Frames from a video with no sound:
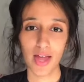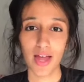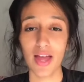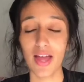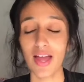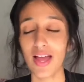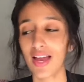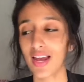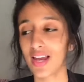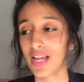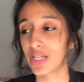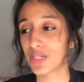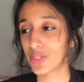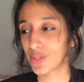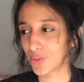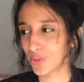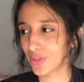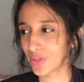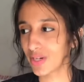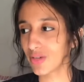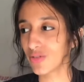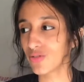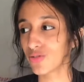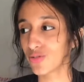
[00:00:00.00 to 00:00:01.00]
Elas
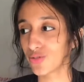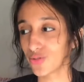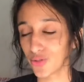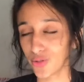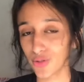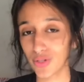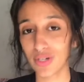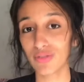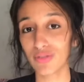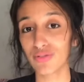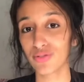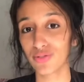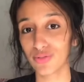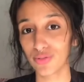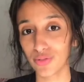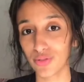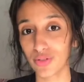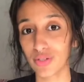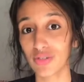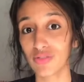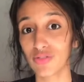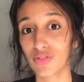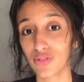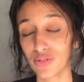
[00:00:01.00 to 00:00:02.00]
julgam, julgam,
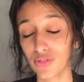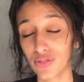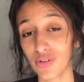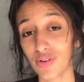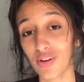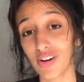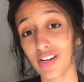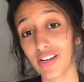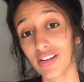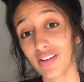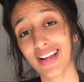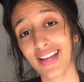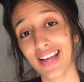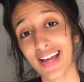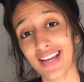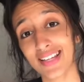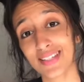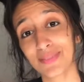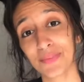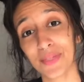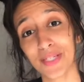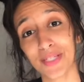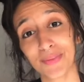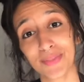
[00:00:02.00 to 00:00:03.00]
julgam, julgam aquilo que elas
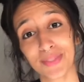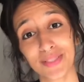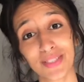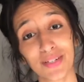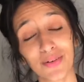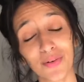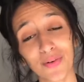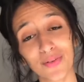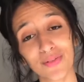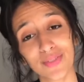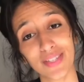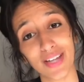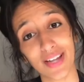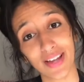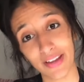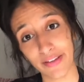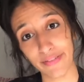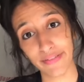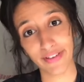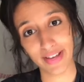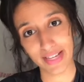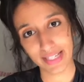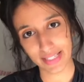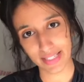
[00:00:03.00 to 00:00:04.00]
mesmas não conseguem
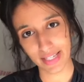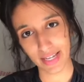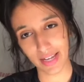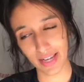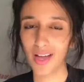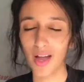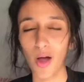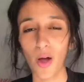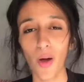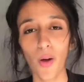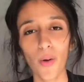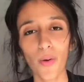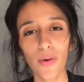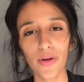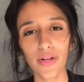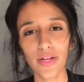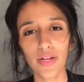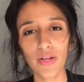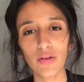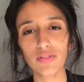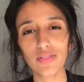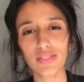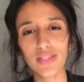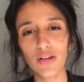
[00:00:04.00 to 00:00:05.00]
fazer. O que
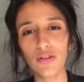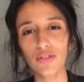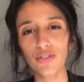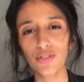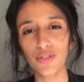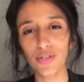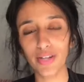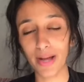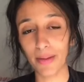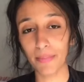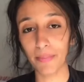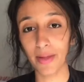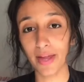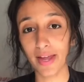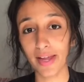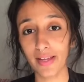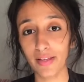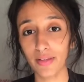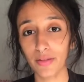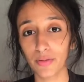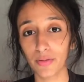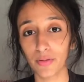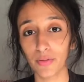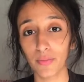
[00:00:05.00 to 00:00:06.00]
o seu
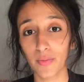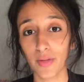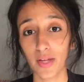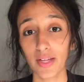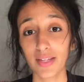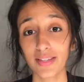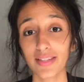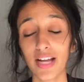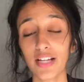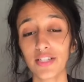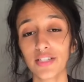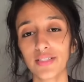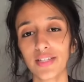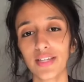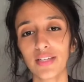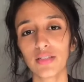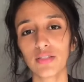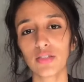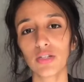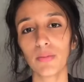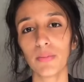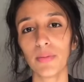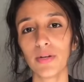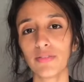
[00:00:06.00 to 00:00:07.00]
julgamento está dizendo
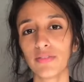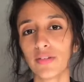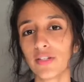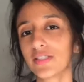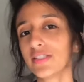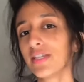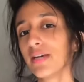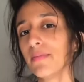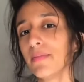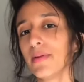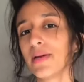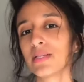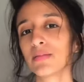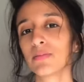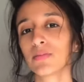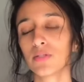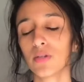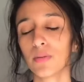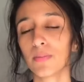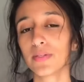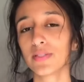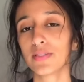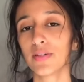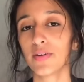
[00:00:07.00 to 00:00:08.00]
sobre você mesmo,
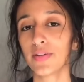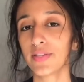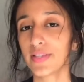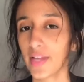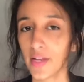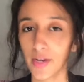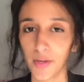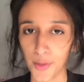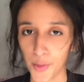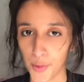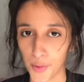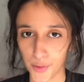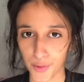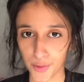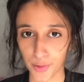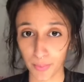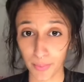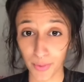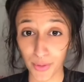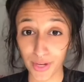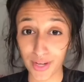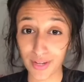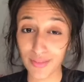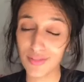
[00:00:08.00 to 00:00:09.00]
sobre seu interior, sobre
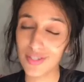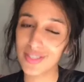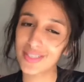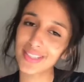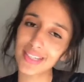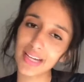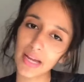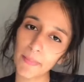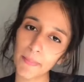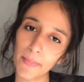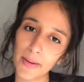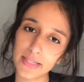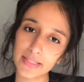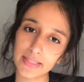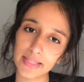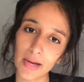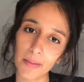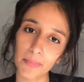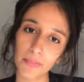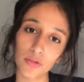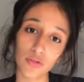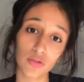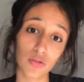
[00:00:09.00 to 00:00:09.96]
o que você quer passar para os